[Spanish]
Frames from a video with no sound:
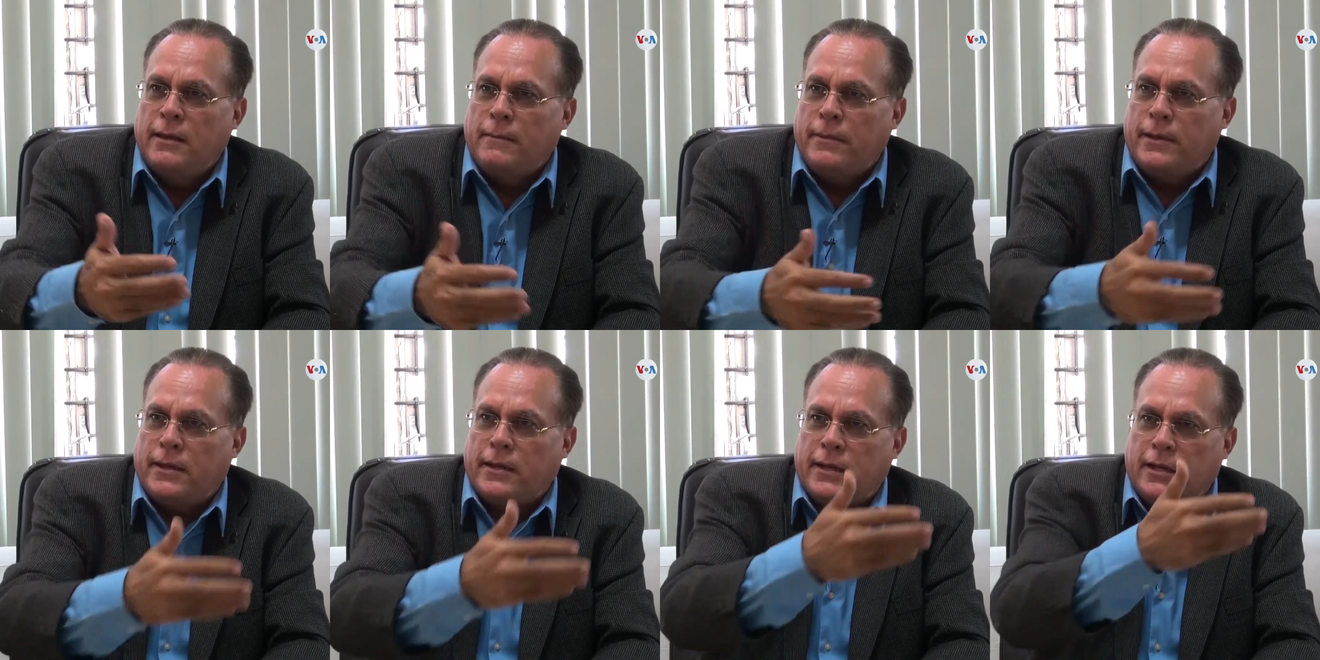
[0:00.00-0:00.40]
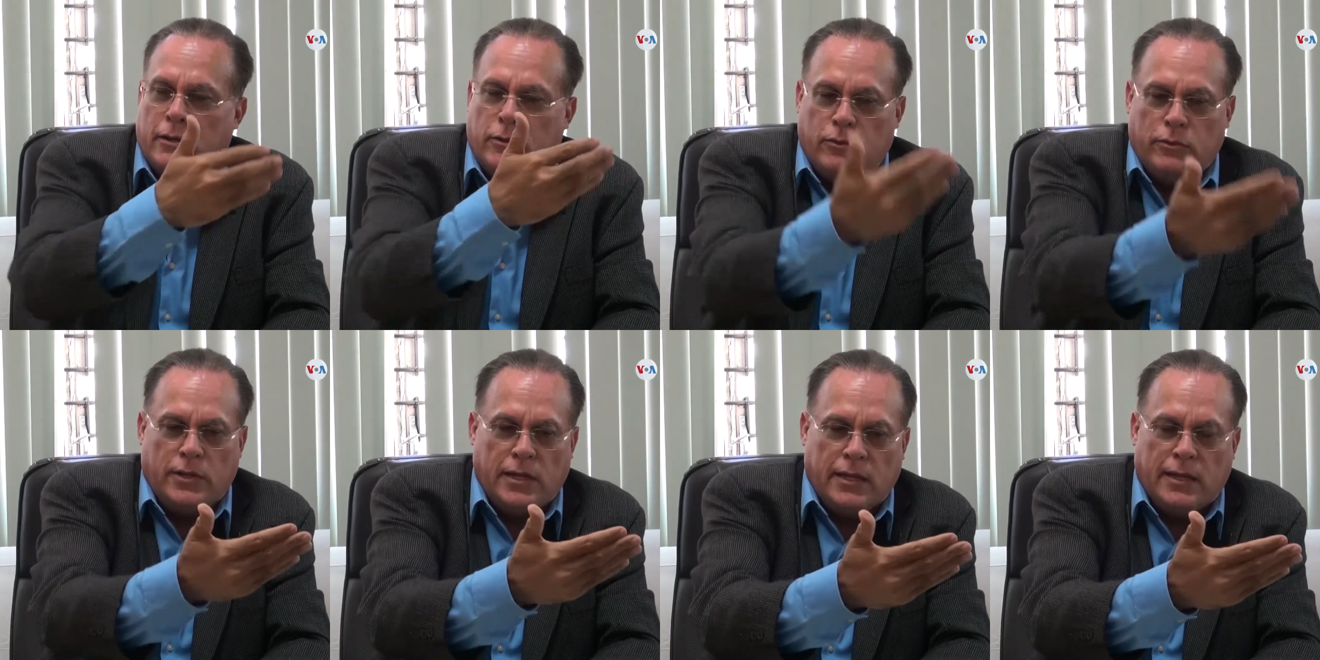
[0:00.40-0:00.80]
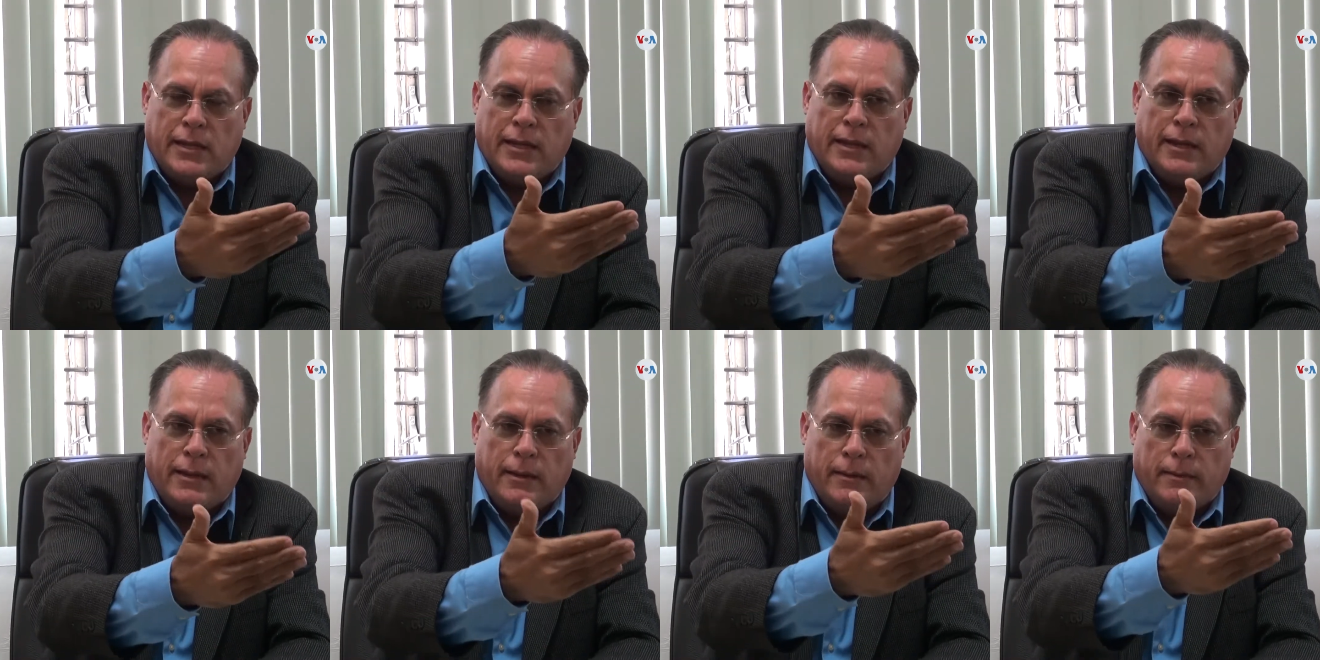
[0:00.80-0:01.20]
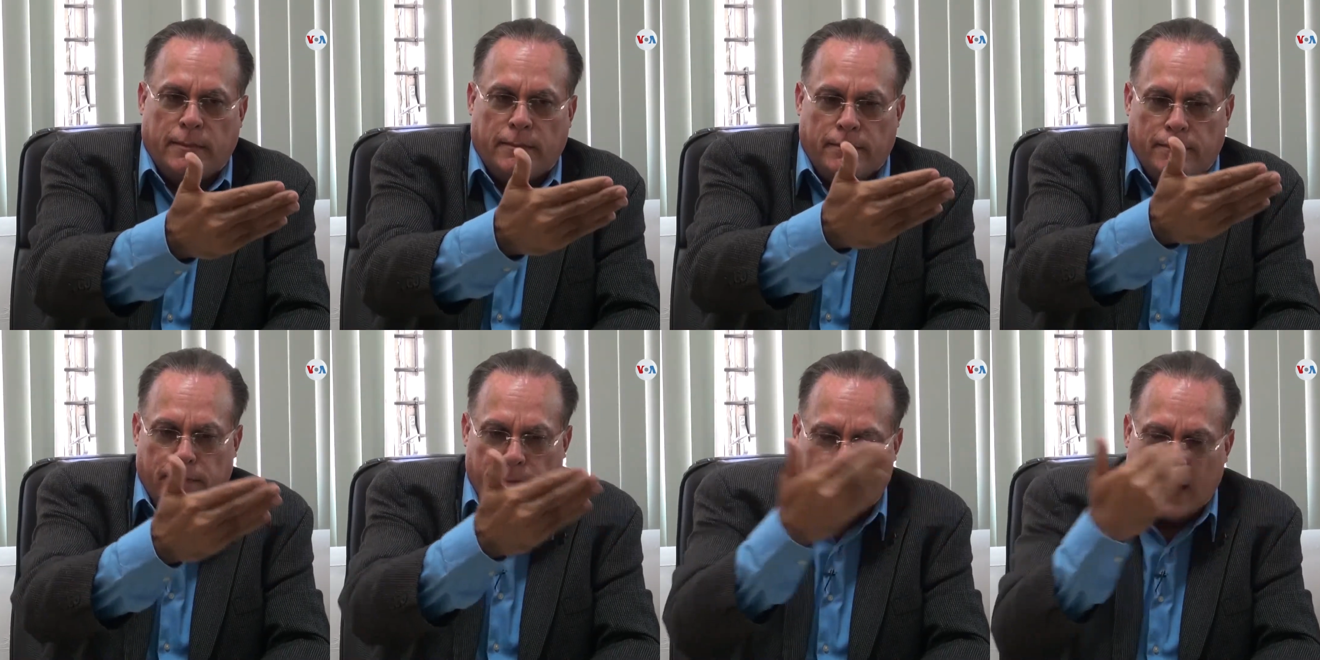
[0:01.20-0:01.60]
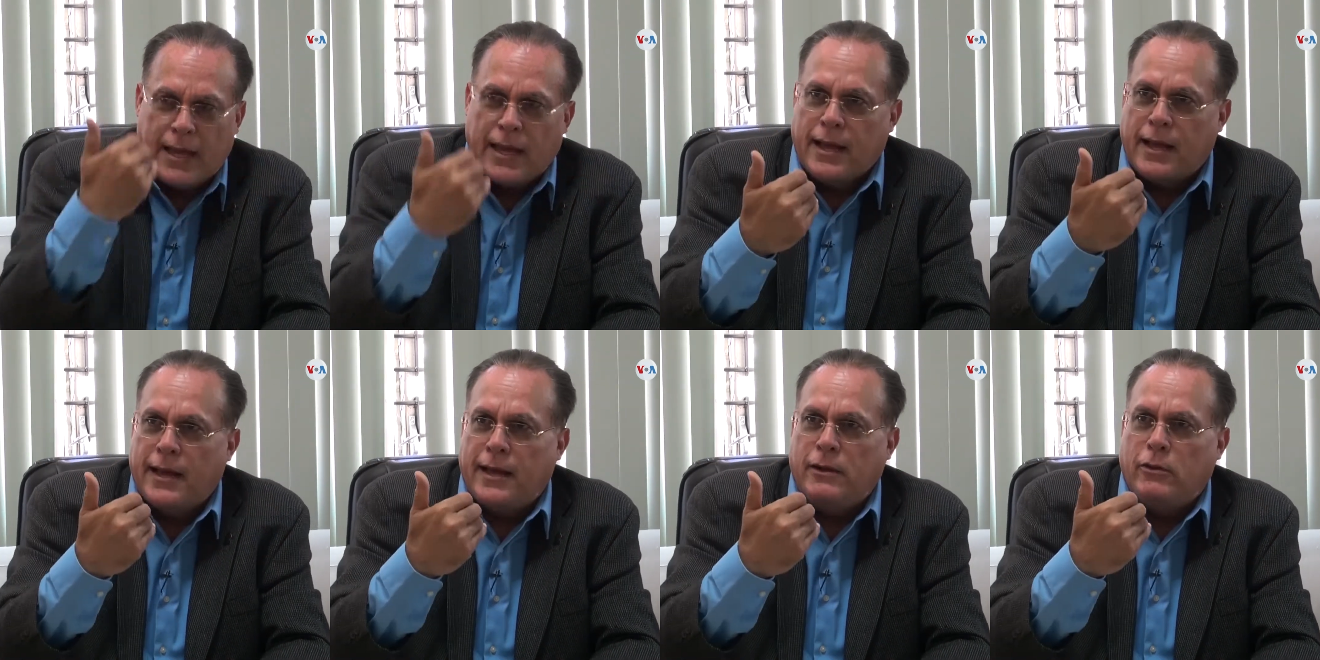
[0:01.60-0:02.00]
para que el turista
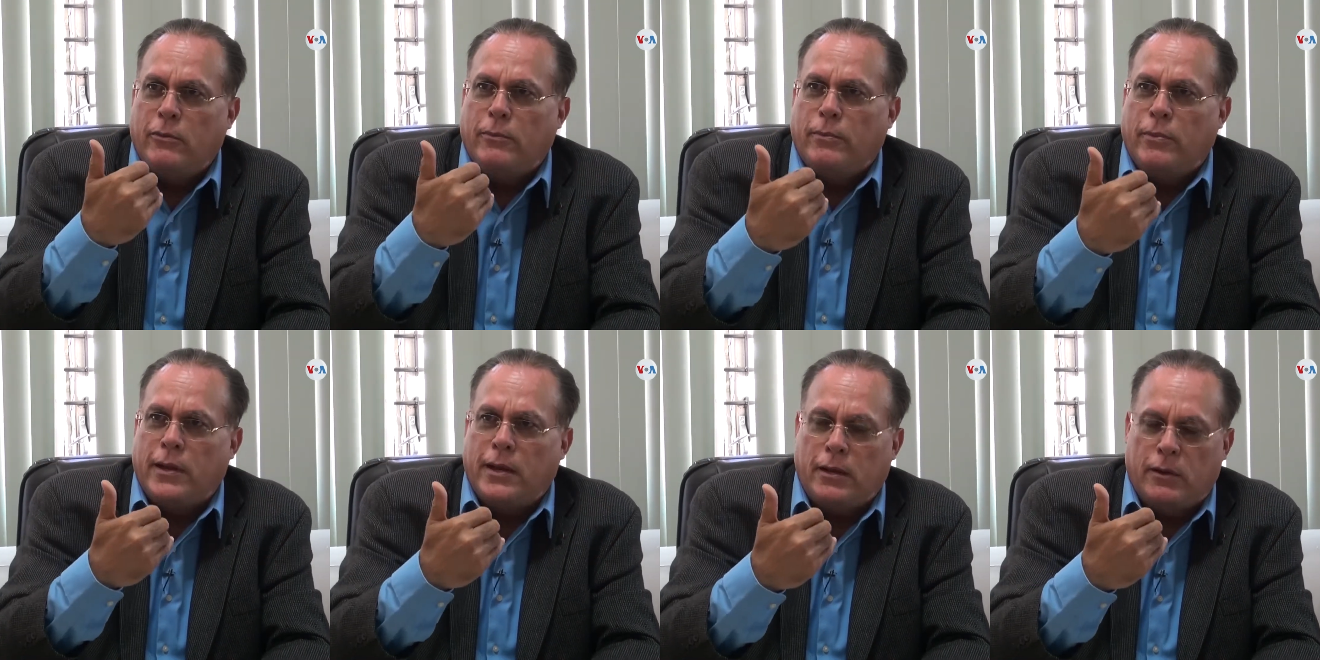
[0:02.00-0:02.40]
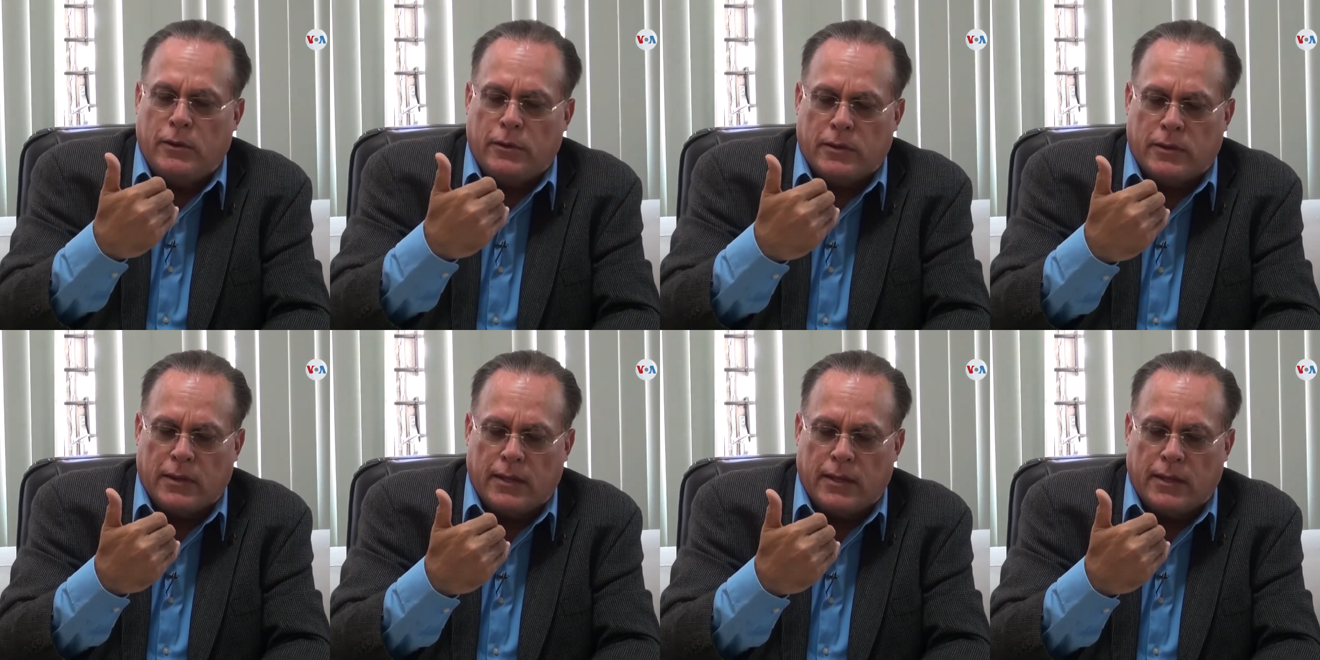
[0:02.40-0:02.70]
venga en,